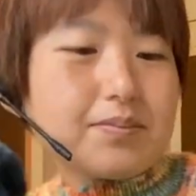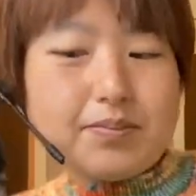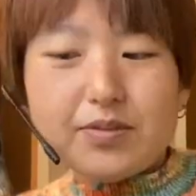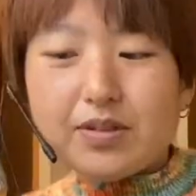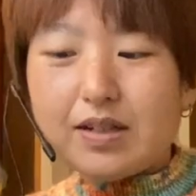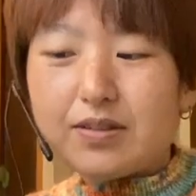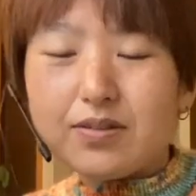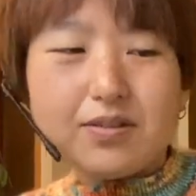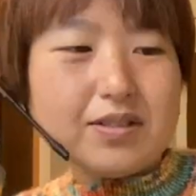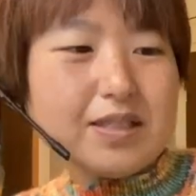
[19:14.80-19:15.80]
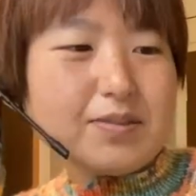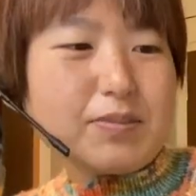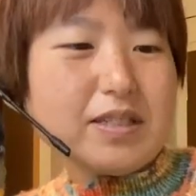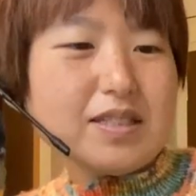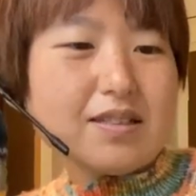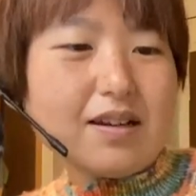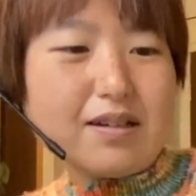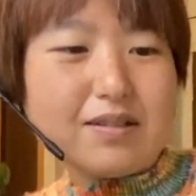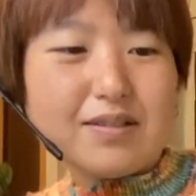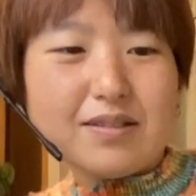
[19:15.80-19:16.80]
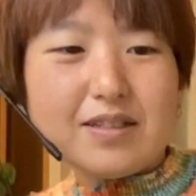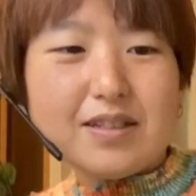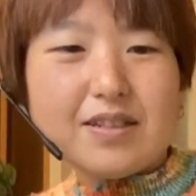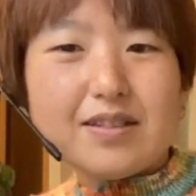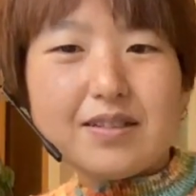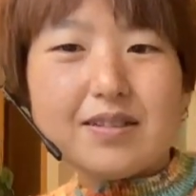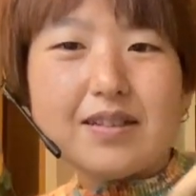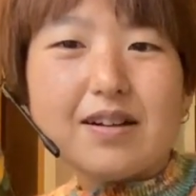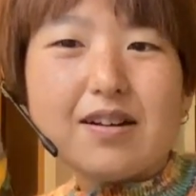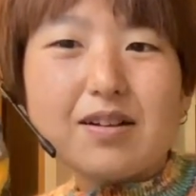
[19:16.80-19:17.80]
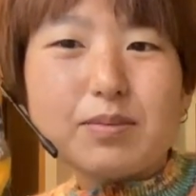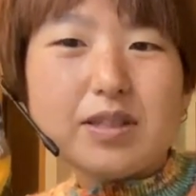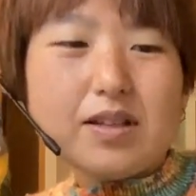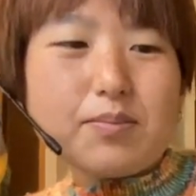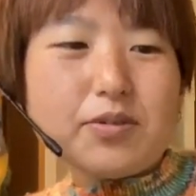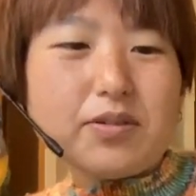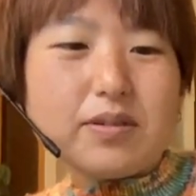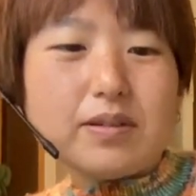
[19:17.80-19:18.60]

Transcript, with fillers: もう感動しましただからみんなも